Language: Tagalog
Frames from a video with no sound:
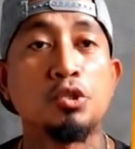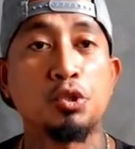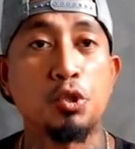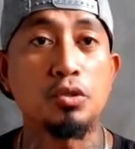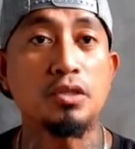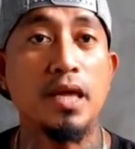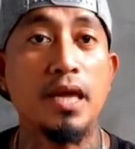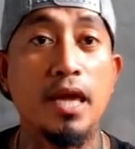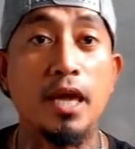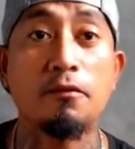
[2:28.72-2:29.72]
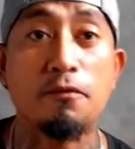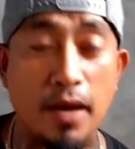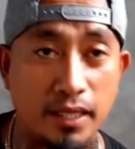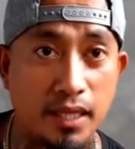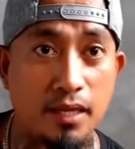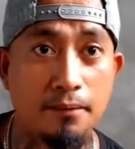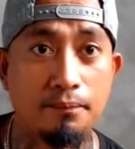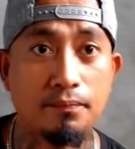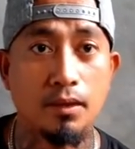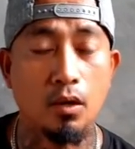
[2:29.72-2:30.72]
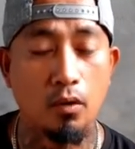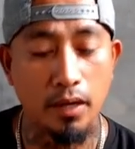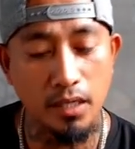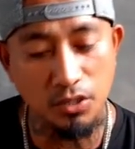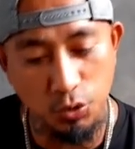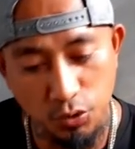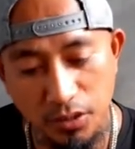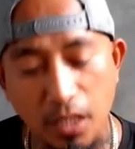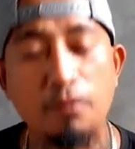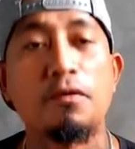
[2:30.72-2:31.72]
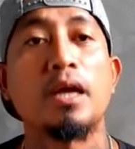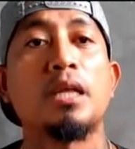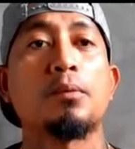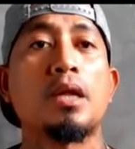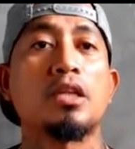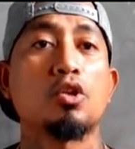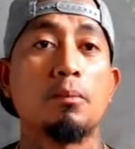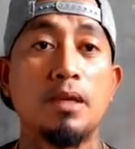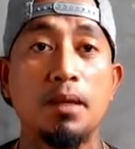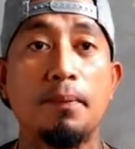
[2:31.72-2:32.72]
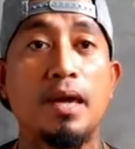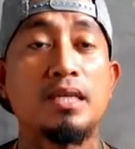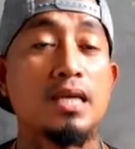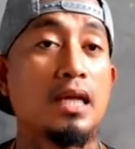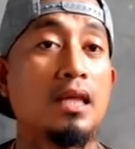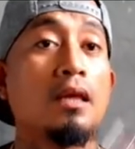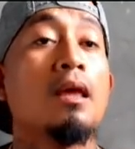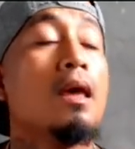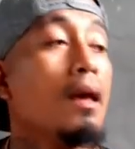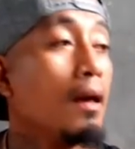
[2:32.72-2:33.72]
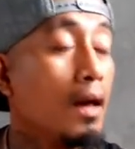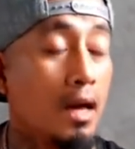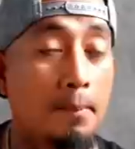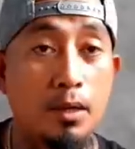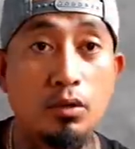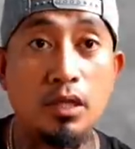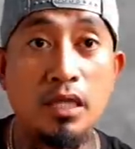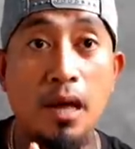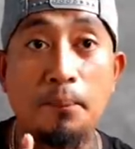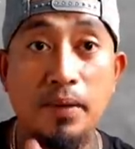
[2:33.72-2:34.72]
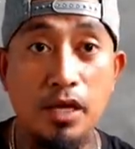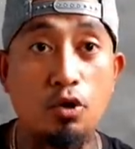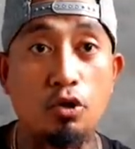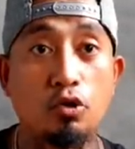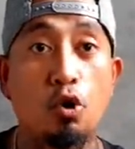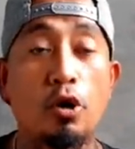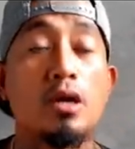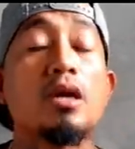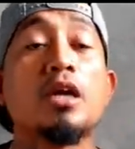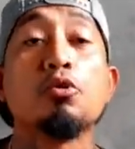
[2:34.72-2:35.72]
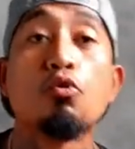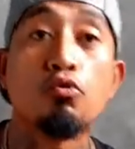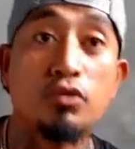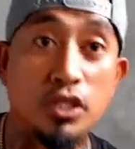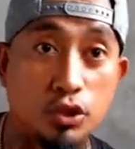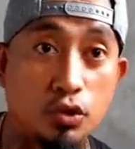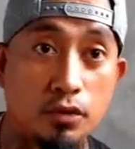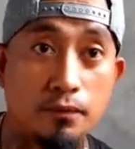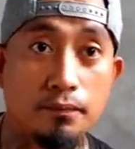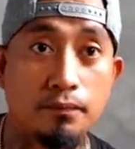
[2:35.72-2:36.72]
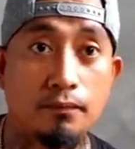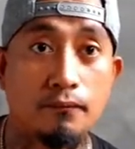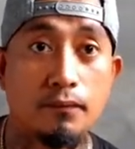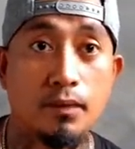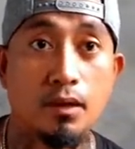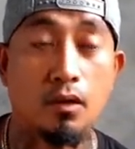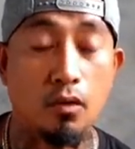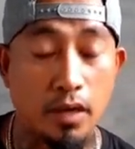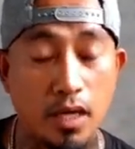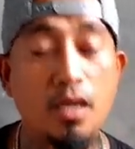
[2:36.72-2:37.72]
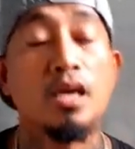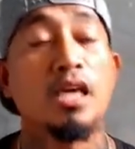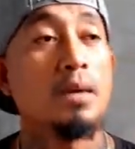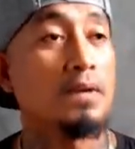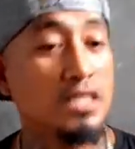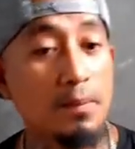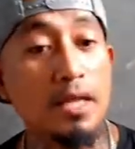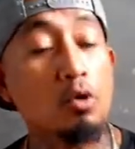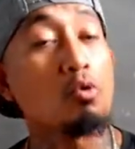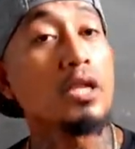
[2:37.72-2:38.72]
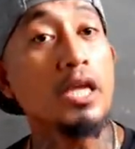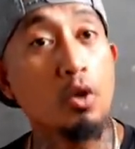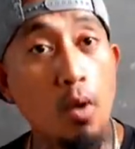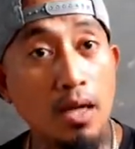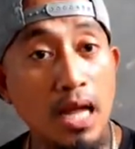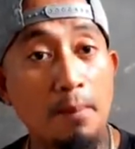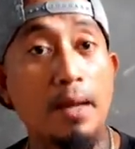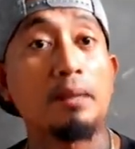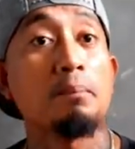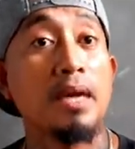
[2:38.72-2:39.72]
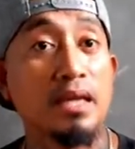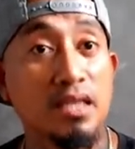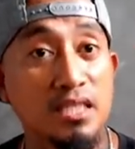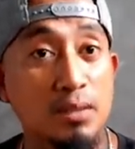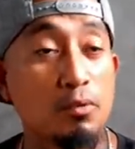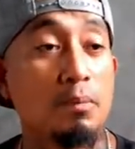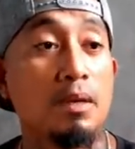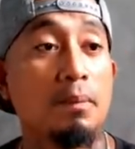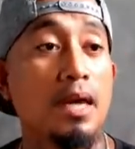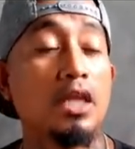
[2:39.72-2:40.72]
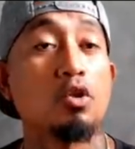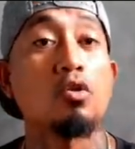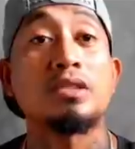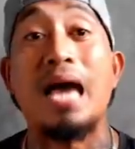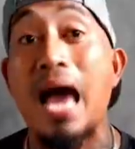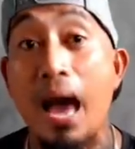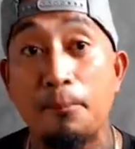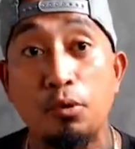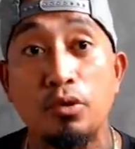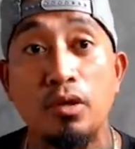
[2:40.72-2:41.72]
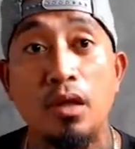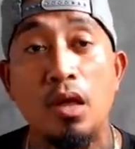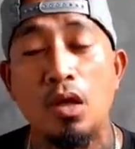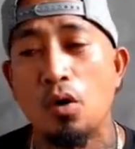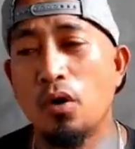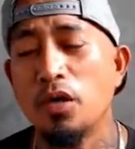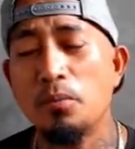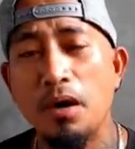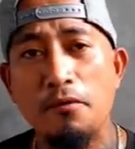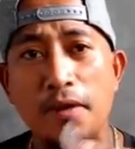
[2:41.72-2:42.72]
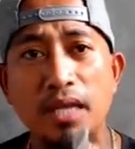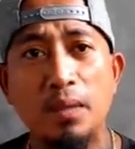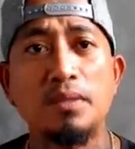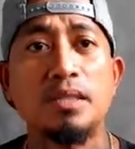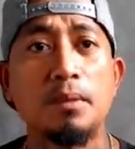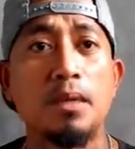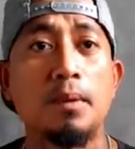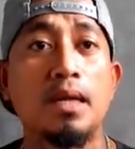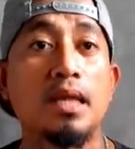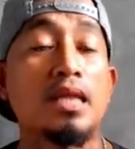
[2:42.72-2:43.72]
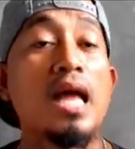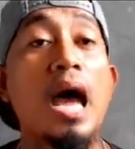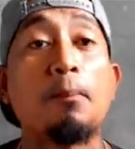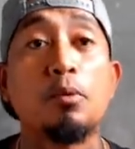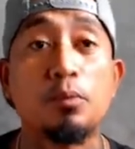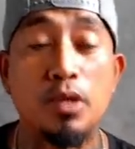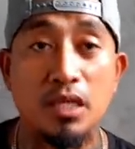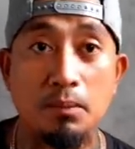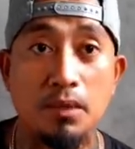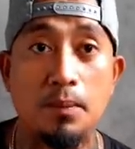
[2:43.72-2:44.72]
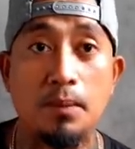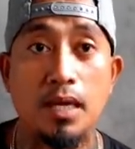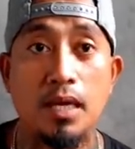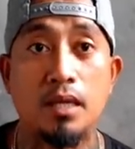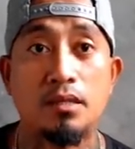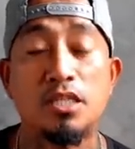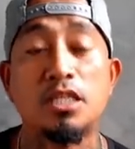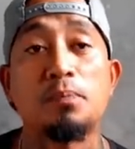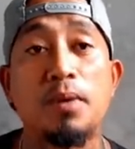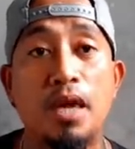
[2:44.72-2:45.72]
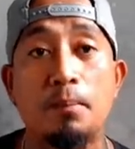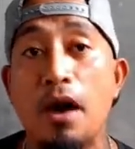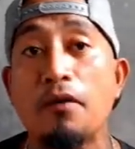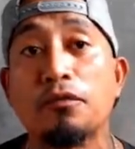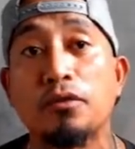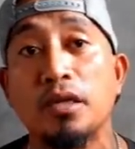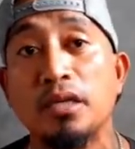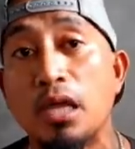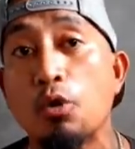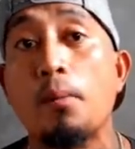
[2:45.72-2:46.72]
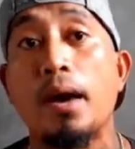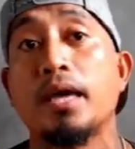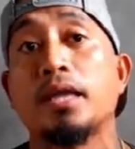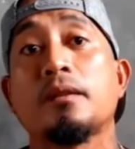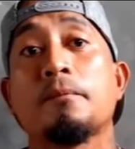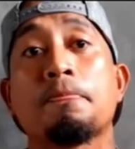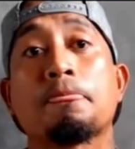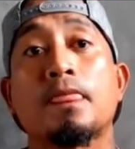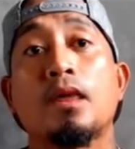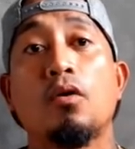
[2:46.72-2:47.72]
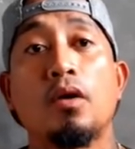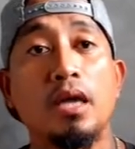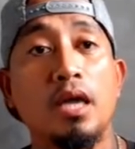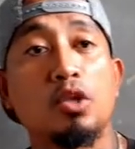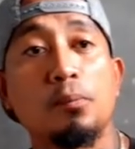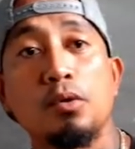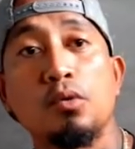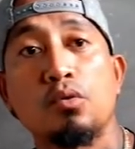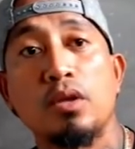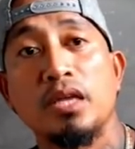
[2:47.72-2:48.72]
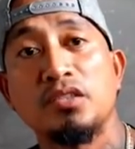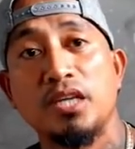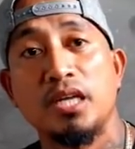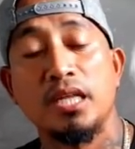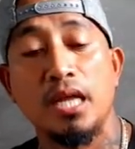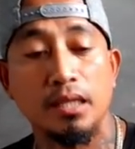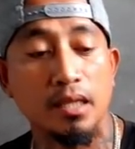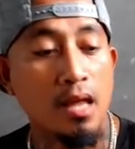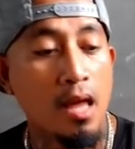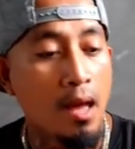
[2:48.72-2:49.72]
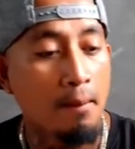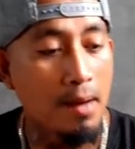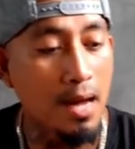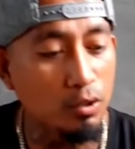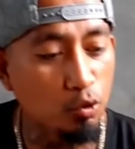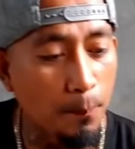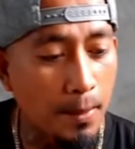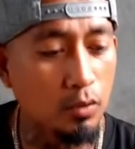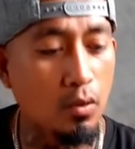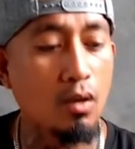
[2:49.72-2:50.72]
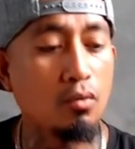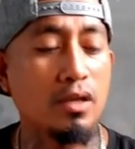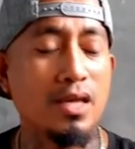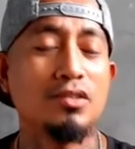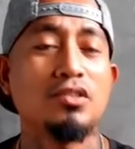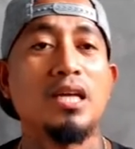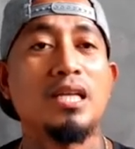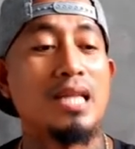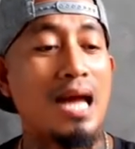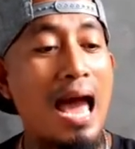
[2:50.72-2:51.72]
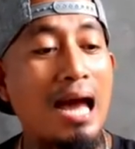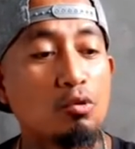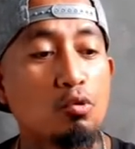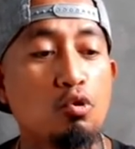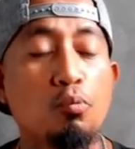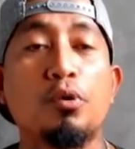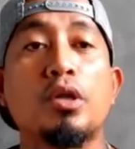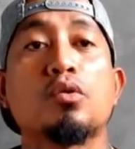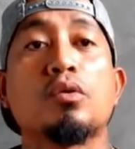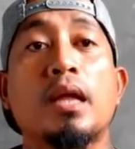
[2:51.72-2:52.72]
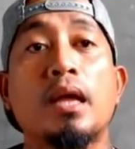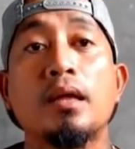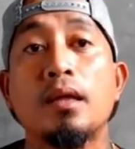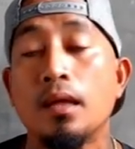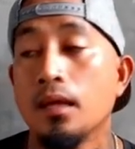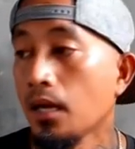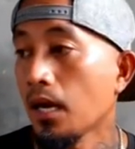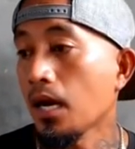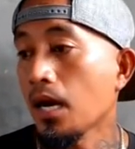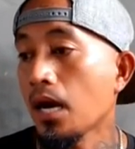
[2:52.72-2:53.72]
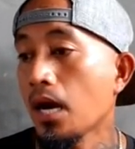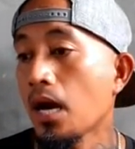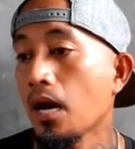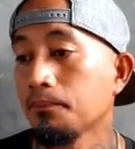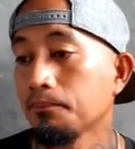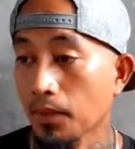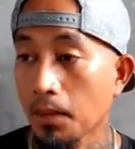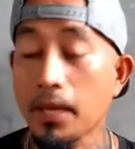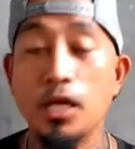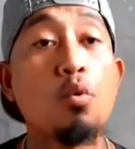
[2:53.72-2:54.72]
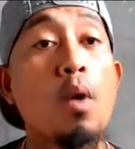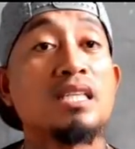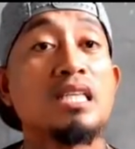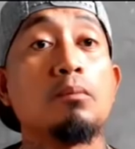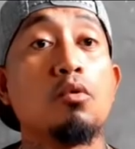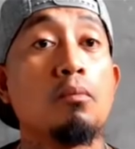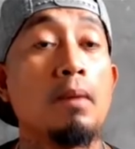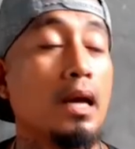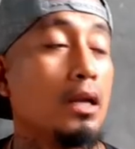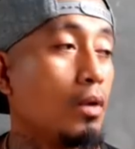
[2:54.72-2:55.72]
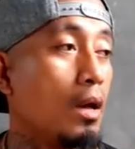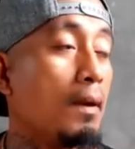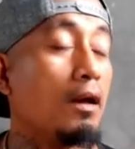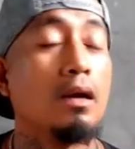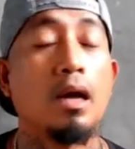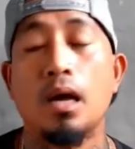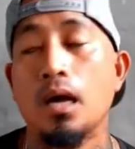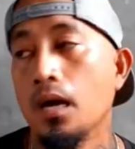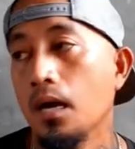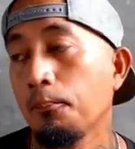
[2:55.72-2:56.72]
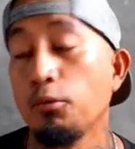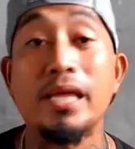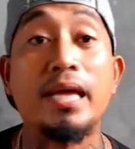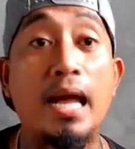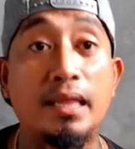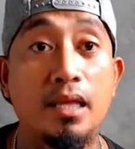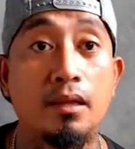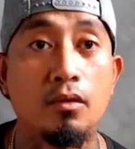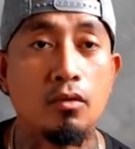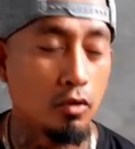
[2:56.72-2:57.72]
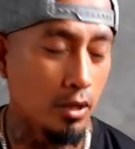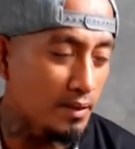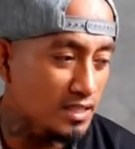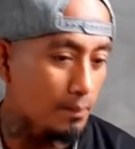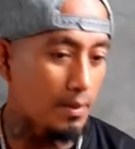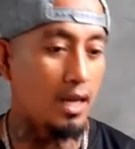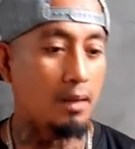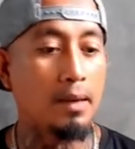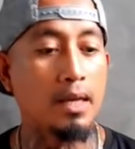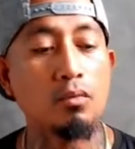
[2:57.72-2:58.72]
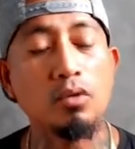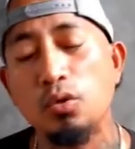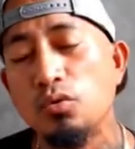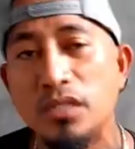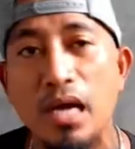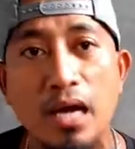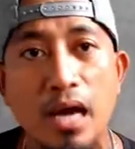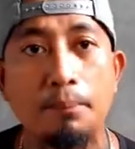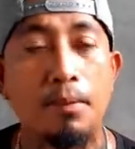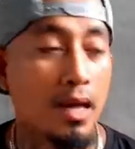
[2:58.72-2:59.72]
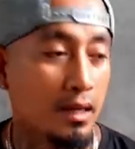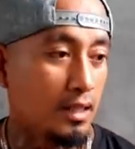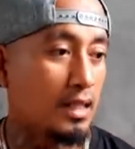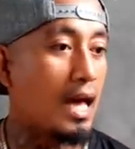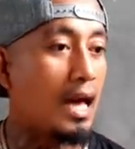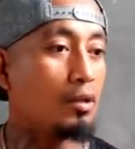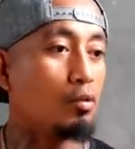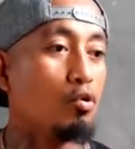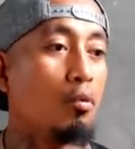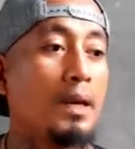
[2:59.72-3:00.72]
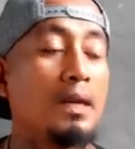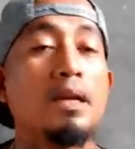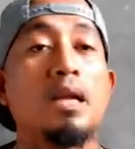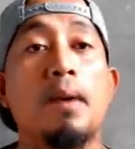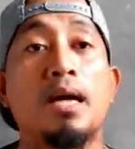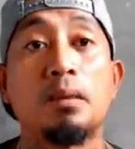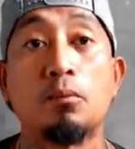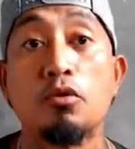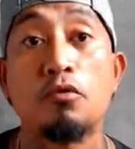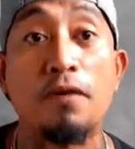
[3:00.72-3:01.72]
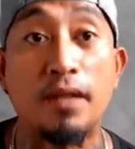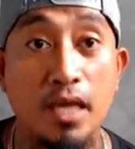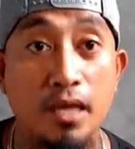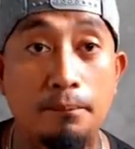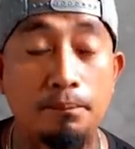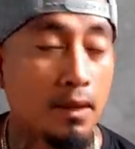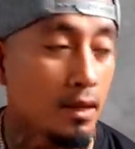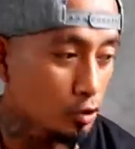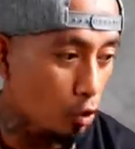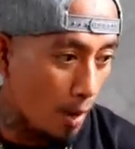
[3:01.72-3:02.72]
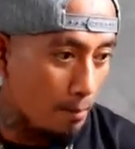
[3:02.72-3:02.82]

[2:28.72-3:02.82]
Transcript: Tuesday and Friday. Okay? Tuesday and Friday po natin to ibinibigay sa ating uh, manok na naka-precon or kinukondisyon. Okay? Ibig sabihin, kung linggo ang laban, biyernes may bibigay ito sa hapon. Okay, yung mga vitamins na binibigay natin, hapon po natin binibigay yan. 6pm after nila kumain. Okay, ito po yung Korean jelly natin. Mga katupak, no, ang Korean jelly, nakakatulong po ito na uh, maiwasan mong mag ano ka mag uh, pulikatin no ibig sabihin meron itong sangkap na nakakatulong para malabanan mo yung fatigue so ang